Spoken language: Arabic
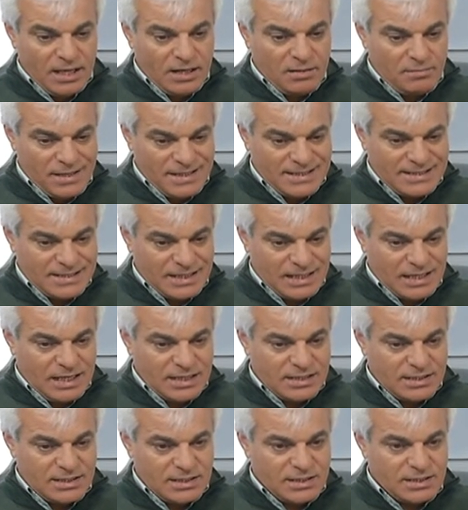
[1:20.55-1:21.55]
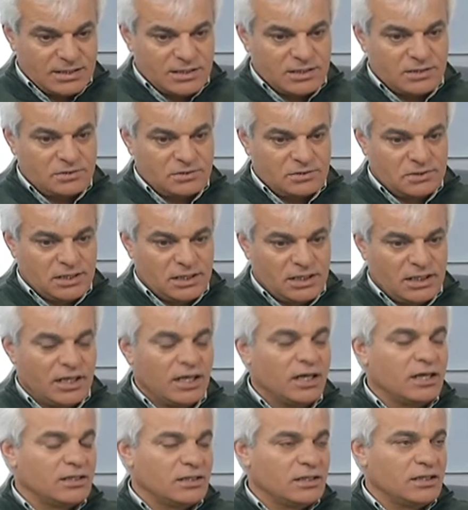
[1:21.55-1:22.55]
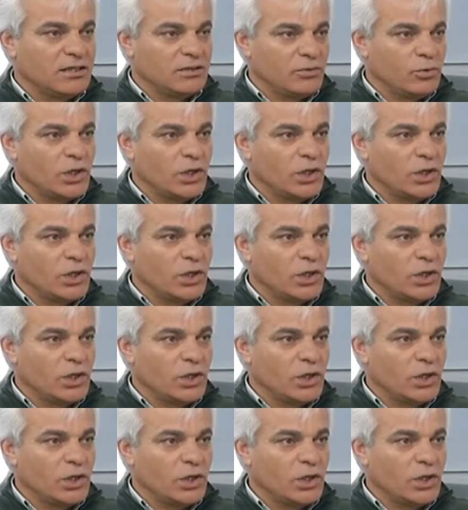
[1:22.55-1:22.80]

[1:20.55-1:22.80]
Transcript: المغزى الاساسي هنا اللي هي قضيه